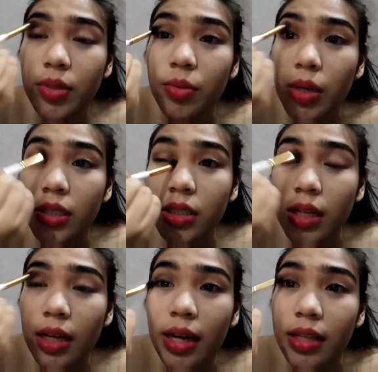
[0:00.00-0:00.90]
i
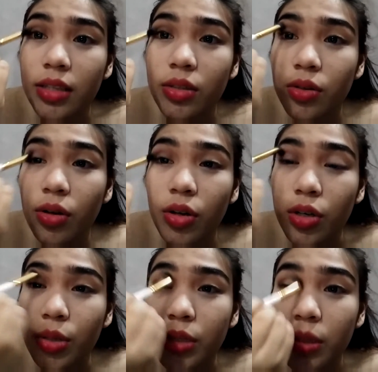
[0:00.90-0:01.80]
lang natin yung
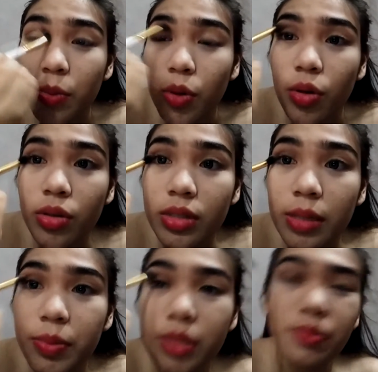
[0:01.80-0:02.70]
color sa buo.
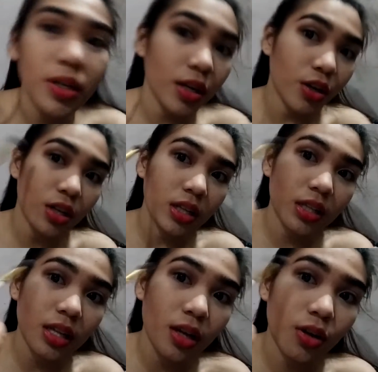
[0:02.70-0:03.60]
Tapos magkaroon lang
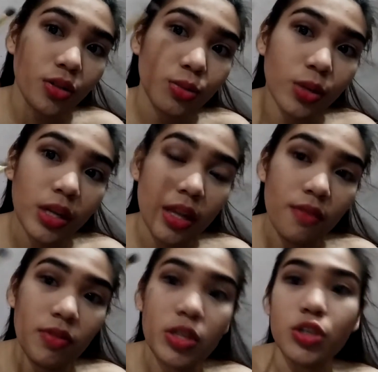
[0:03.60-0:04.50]
din ng contour and
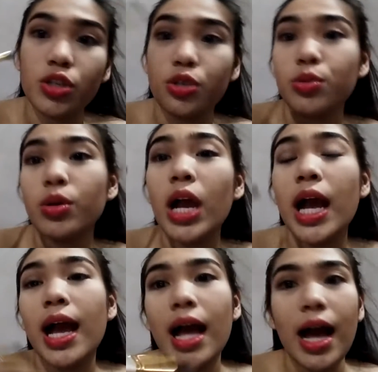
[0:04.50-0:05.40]
definition yung
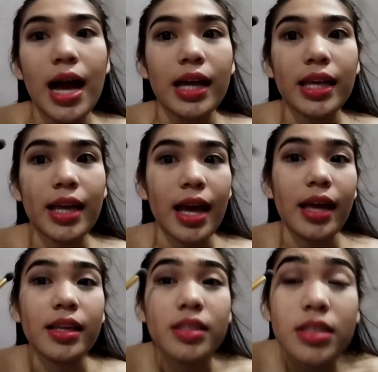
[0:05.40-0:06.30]
aking
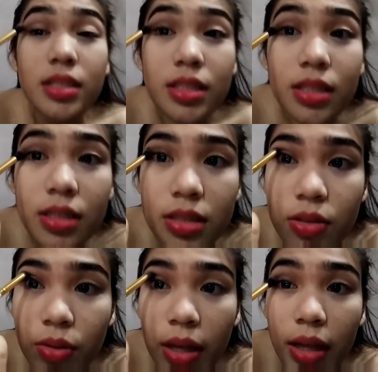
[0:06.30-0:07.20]
eyes.
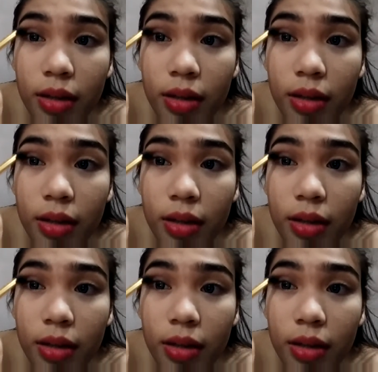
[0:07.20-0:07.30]
So,